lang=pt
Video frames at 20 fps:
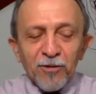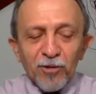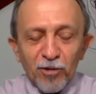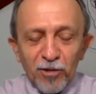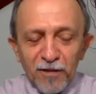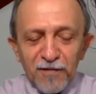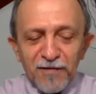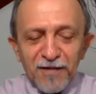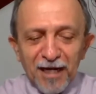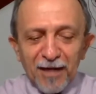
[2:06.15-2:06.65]

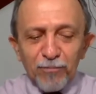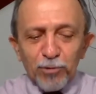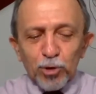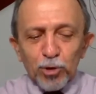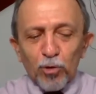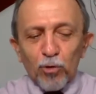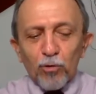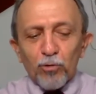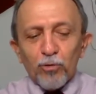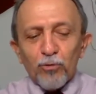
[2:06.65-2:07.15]
Então nós
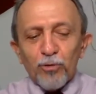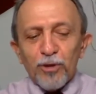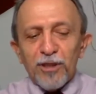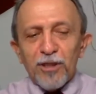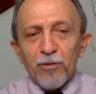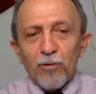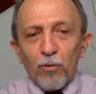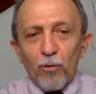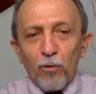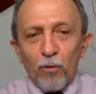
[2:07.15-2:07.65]
queremos
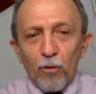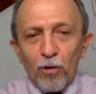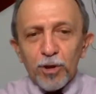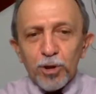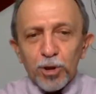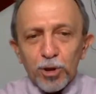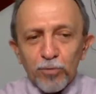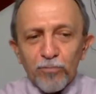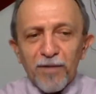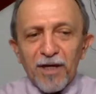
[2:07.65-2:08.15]
concluir
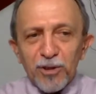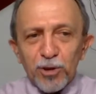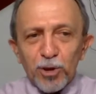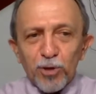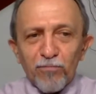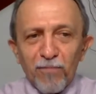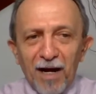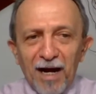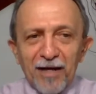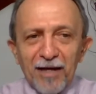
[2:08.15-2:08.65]
hoje o mês
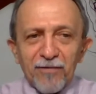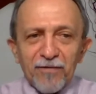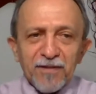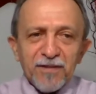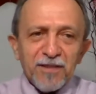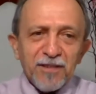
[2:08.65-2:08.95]
de maio,